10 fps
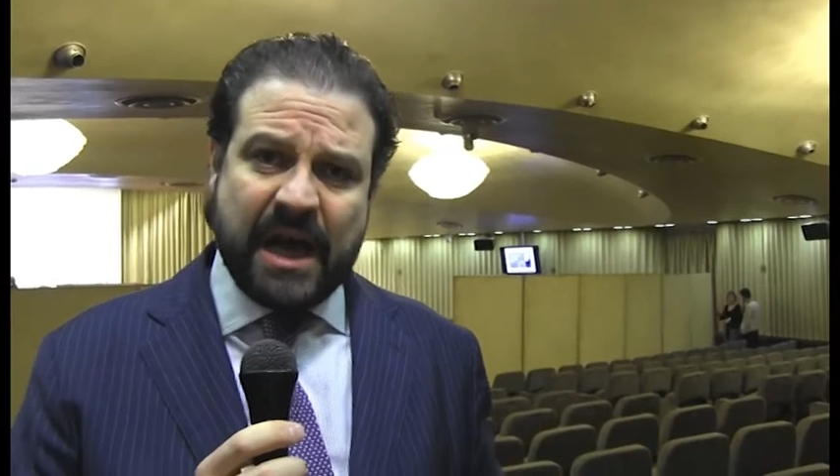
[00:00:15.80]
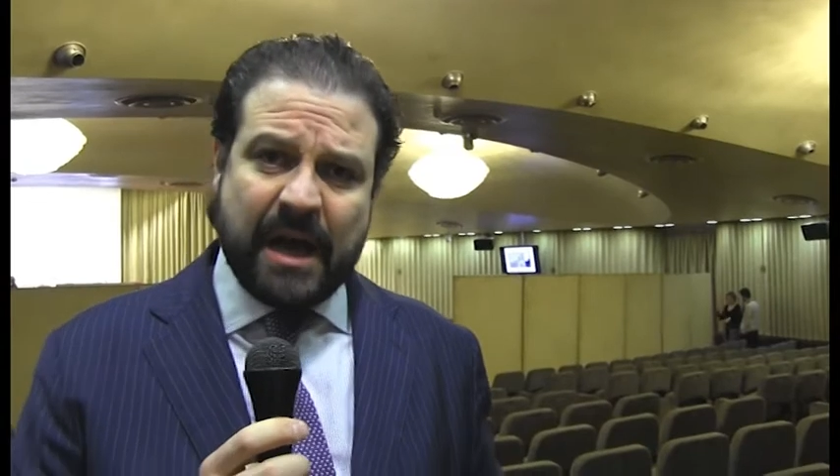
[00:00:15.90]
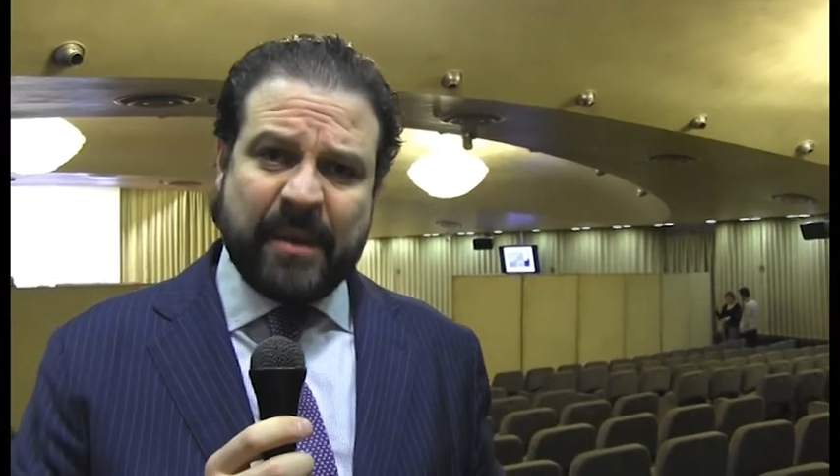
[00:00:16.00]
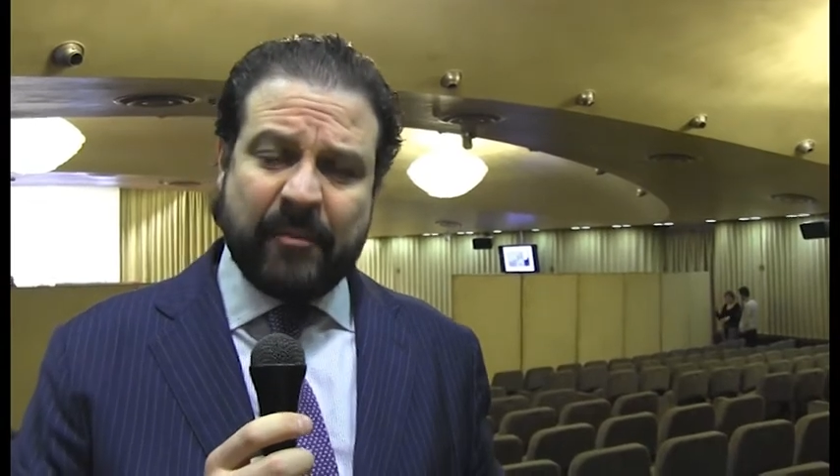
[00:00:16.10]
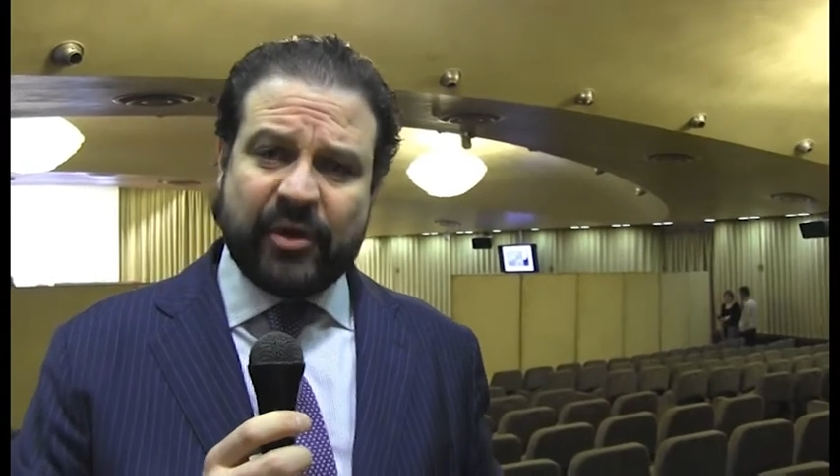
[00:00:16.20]

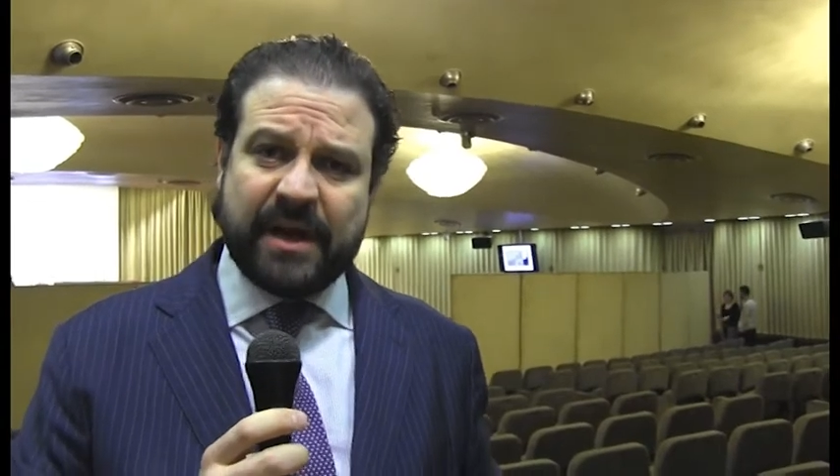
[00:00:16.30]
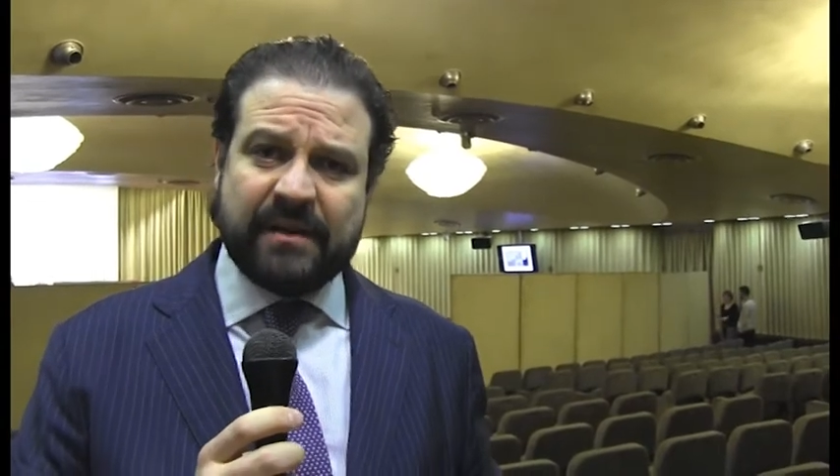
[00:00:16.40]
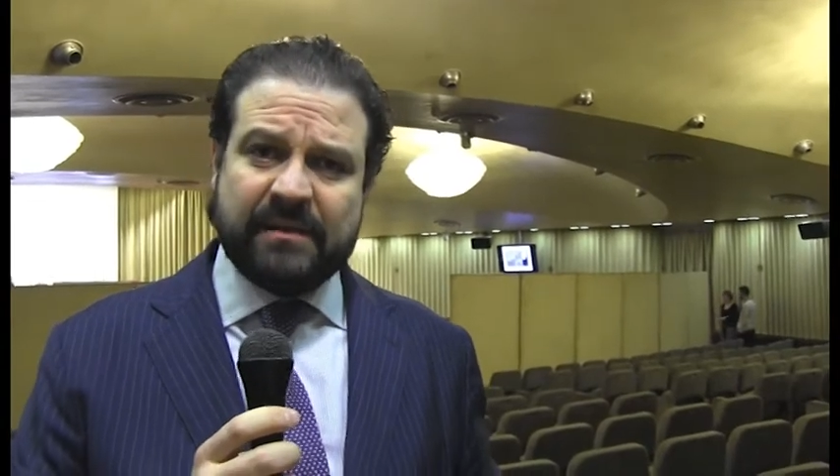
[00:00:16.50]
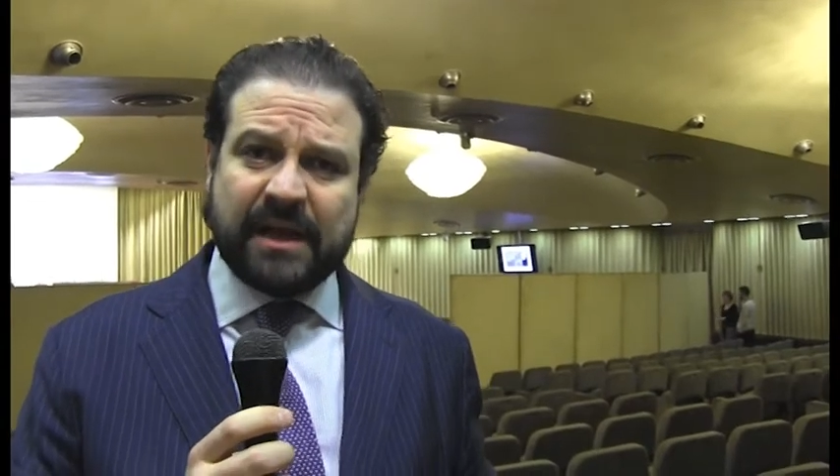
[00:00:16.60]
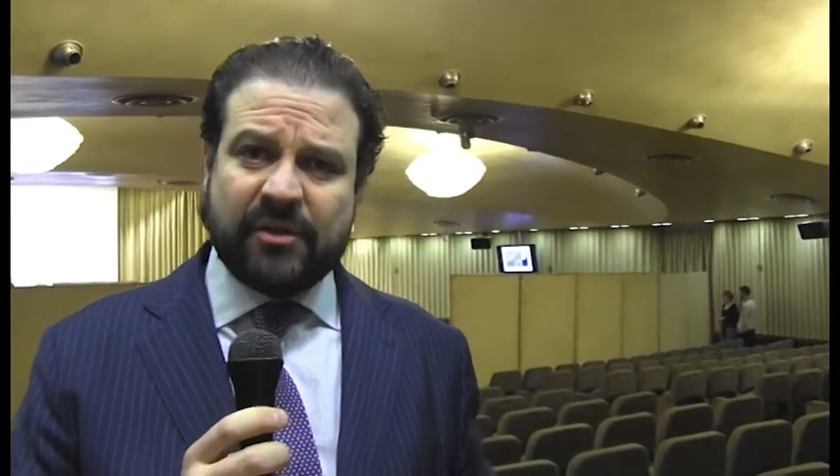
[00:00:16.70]
abbiamo
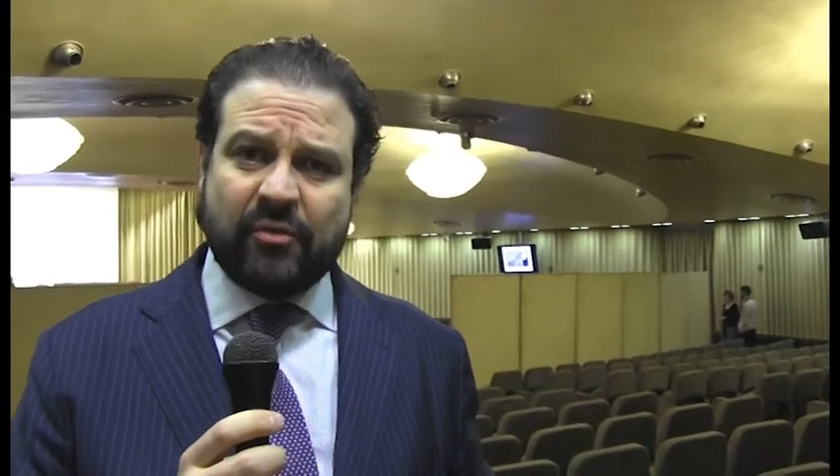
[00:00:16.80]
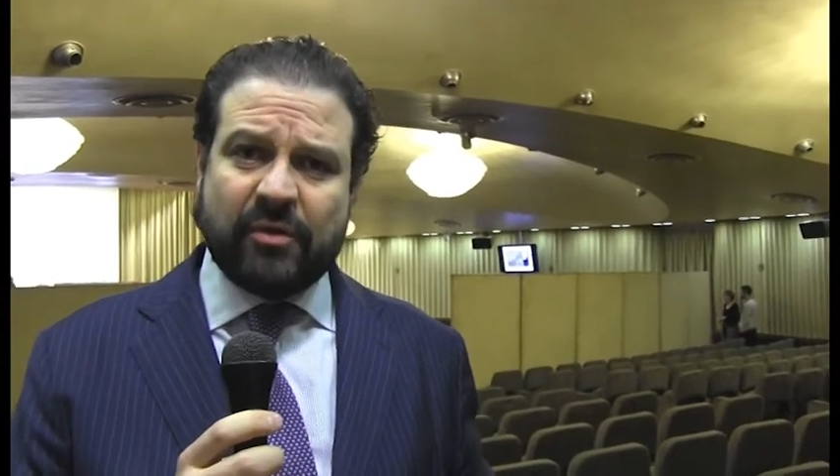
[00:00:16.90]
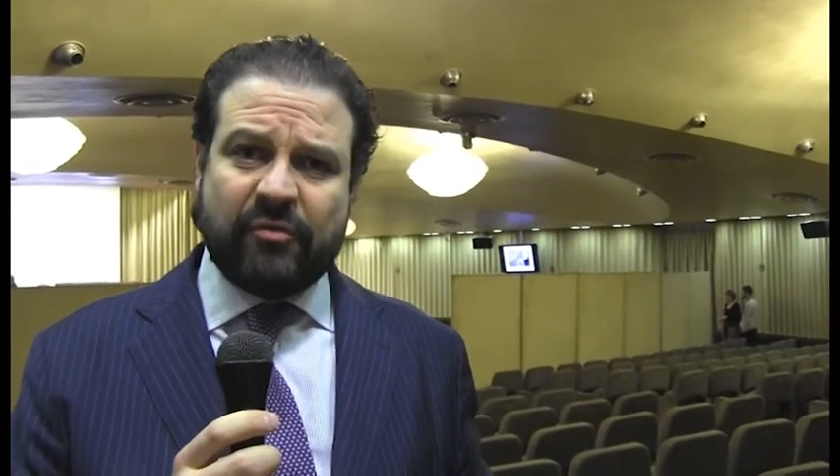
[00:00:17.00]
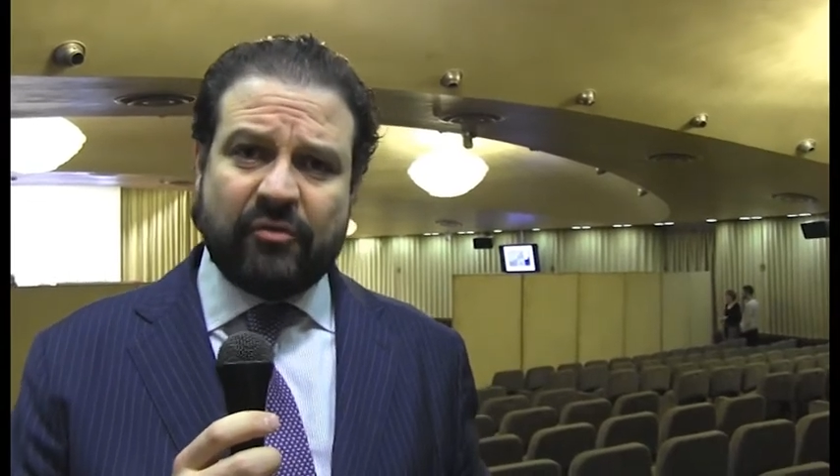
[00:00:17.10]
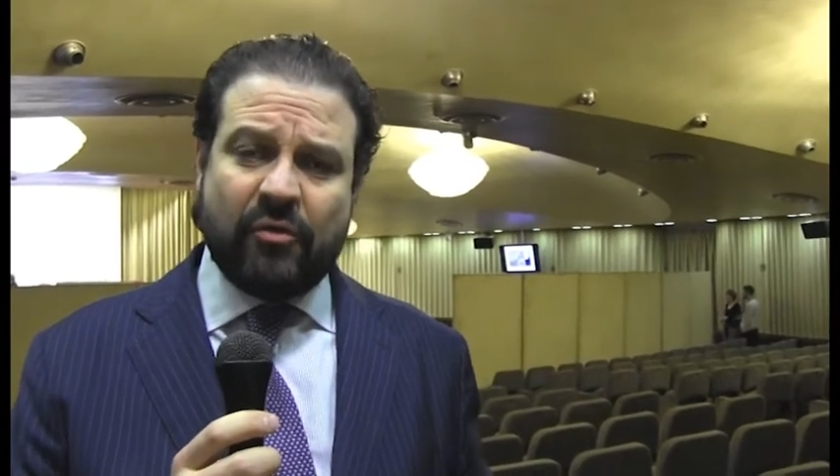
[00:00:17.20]
organizzato
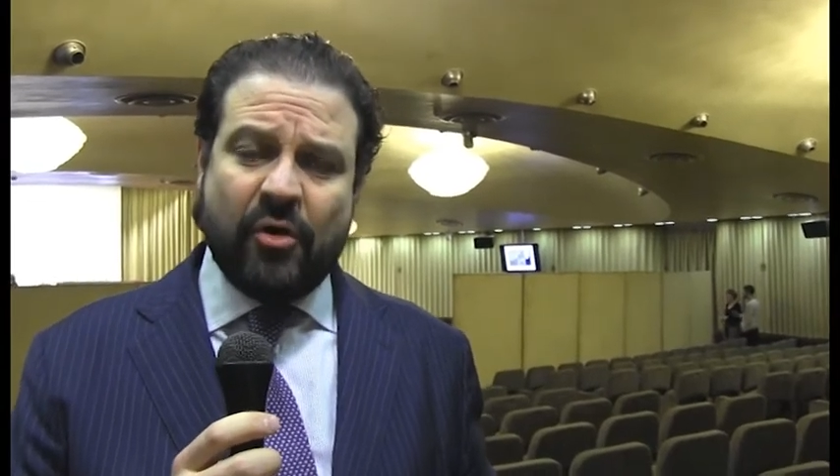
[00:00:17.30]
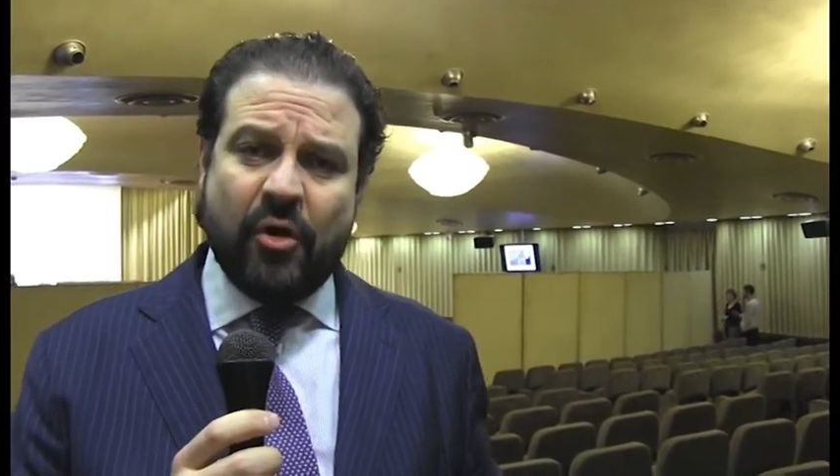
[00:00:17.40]
questo